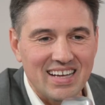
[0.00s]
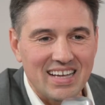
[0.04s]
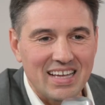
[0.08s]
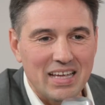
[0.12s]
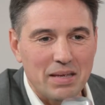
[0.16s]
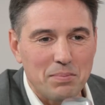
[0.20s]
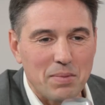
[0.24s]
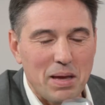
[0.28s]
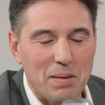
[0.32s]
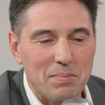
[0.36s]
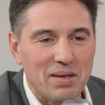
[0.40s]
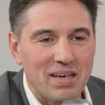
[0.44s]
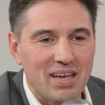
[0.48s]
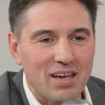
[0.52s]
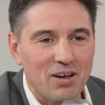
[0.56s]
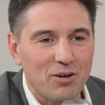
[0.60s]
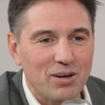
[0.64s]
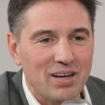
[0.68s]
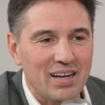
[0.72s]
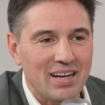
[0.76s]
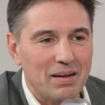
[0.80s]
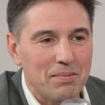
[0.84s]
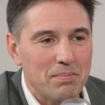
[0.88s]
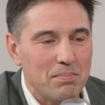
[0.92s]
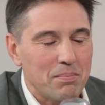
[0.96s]
y me amigué
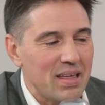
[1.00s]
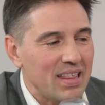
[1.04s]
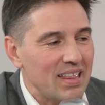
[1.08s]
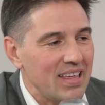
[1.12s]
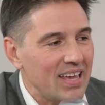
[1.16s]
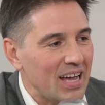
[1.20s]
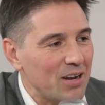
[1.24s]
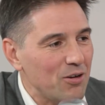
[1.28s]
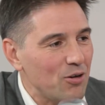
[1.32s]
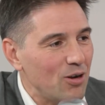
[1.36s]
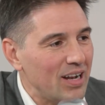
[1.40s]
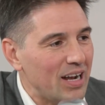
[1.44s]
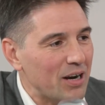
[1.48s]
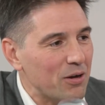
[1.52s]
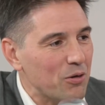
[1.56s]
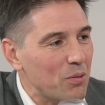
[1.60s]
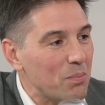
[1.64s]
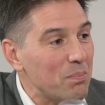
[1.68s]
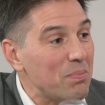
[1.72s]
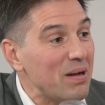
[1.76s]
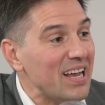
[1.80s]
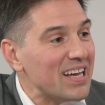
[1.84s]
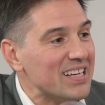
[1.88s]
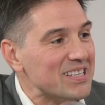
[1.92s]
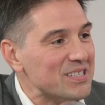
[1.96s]
con el mediano largo
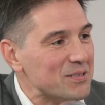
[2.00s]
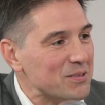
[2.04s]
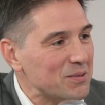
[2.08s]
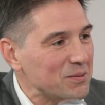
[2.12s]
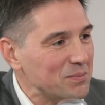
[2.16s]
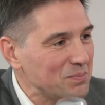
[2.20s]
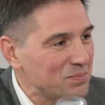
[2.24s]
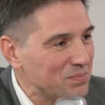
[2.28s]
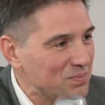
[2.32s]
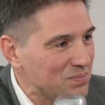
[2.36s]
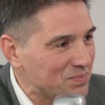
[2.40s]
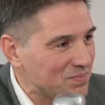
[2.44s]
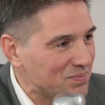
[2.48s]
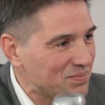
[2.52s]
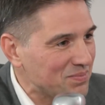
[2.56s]
plazo. Mm.